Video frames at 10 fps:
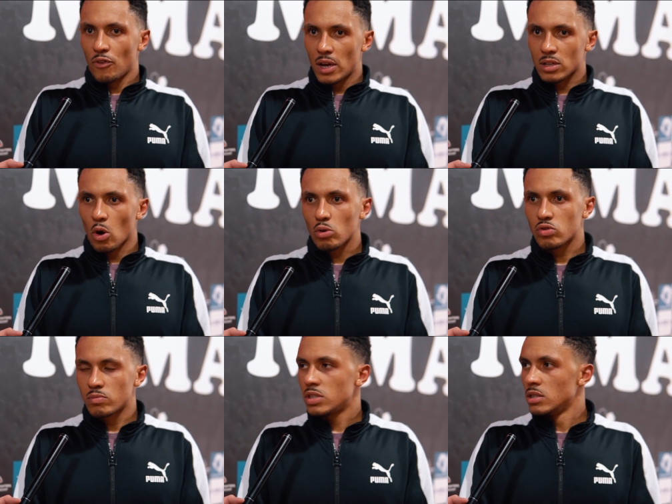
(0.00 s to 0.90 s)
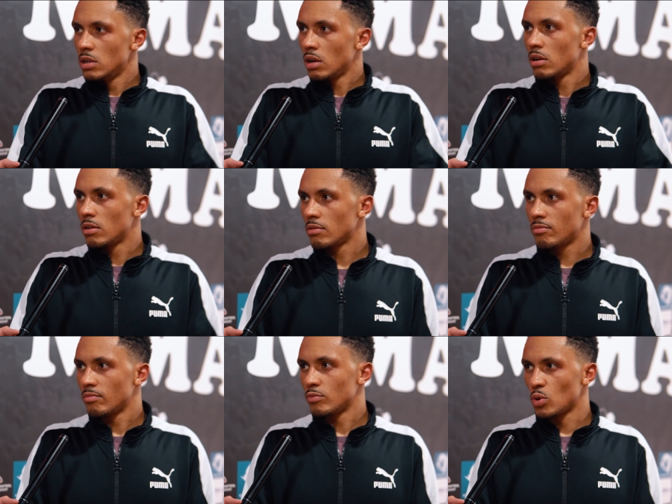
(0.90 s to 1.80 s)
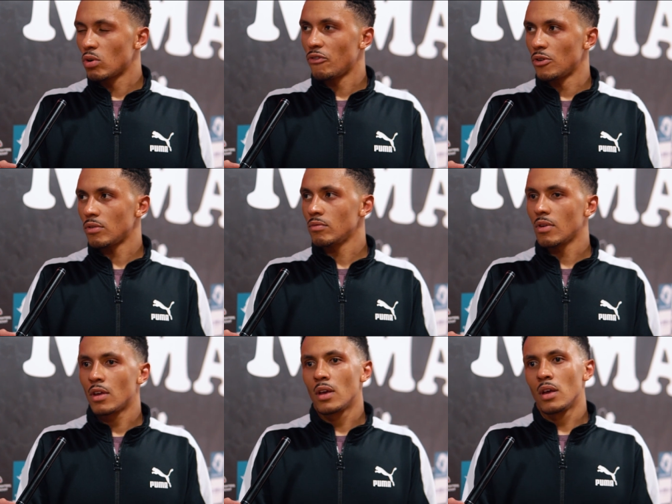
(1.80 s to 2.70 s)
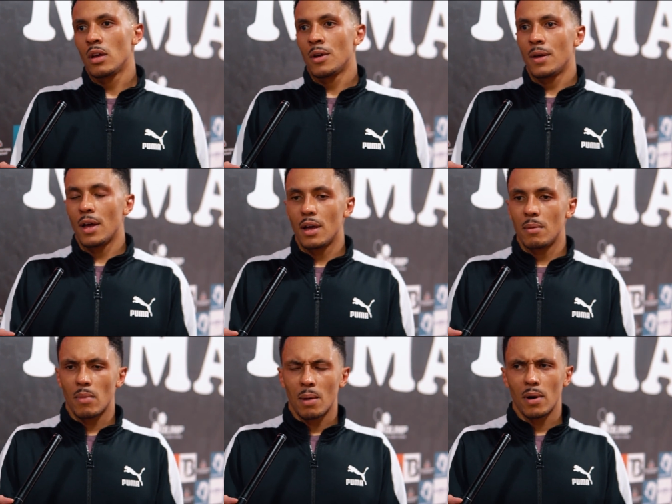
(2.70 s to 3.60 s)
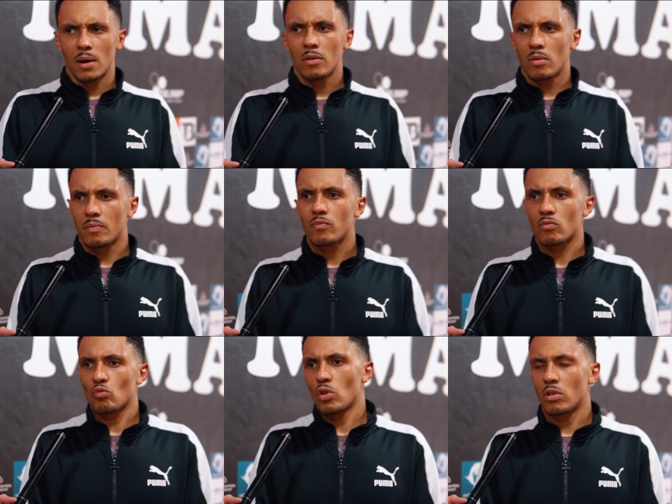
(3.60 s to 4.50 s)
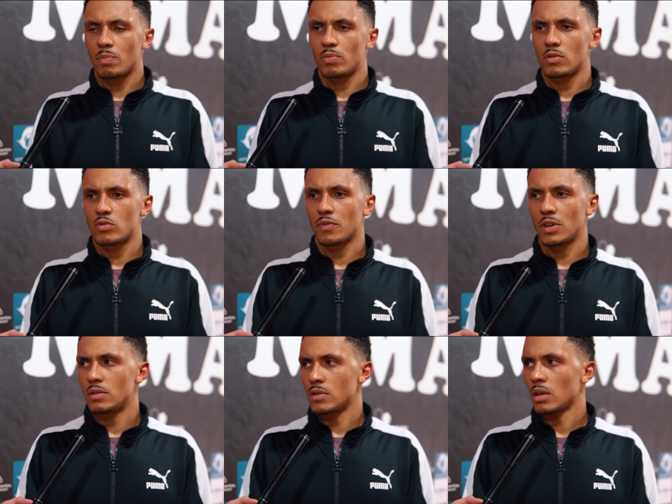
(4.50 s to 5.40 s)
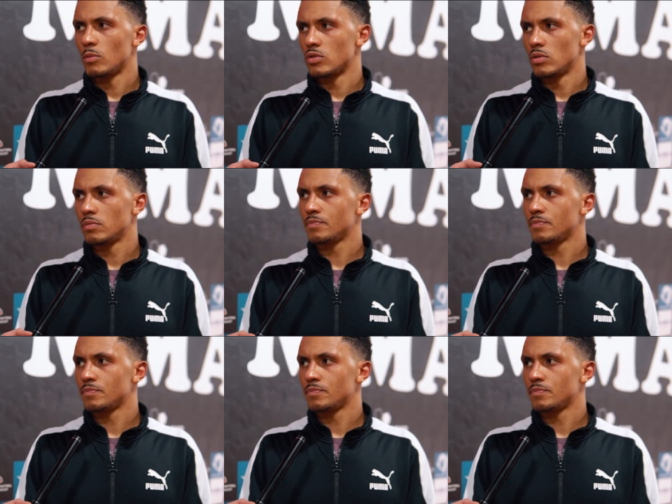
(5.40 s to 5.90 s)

vielleicht auch zum Ziel so gefunden. Ähm, aber ich bin zufrieden, sage ich mal so.